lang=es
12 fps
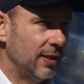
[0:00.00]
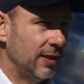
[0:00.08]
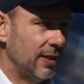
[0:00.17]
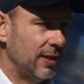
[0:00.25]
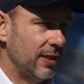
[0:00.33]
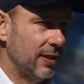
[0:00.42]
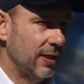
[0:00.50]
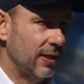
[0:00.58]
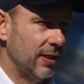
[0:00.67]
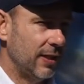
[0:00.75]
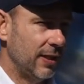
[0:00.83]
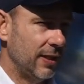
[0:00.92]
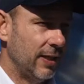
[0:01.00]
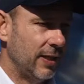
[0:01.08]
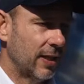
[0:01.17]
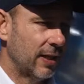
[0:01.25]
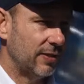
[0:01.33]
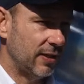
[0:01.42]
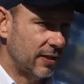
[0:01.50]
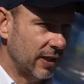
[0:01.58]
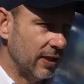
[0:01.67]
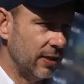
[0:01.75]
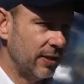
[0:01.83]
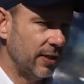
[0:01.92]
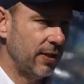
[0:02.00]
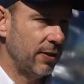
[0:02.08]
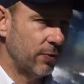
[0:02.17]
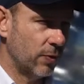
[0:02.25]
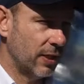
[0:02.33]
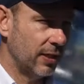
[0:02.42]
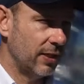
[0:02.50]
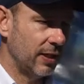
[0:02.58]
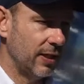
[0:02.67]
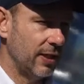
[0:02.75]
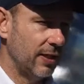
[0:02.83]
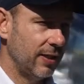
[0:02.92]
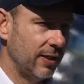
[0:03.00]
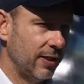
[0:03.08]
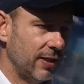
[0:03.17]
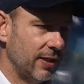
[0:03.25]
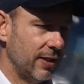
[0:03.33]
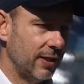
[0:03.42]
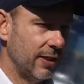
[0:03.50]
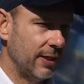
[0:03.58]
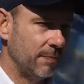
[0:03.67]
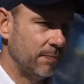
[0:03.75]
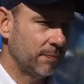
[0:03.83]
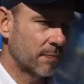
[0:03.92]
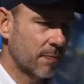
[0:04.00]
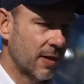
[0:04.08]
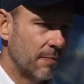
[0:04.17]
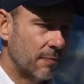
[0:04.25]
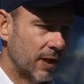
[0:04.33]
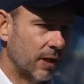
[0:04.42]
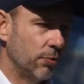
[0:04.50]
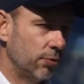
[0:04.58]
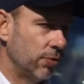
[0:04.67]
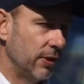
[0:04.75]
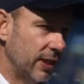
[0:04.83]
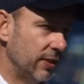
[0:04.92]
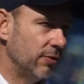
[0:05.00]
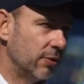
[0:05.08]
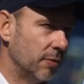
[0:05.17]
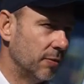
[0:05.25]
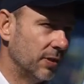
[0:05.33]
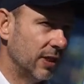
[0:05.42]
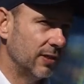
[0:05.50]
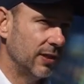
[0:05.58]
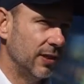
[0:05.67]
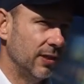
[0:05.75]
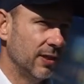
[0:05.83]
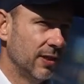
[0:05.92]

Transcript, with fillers: este, resistente, fuerte, que, mm, para uso intenso, vamos a decir.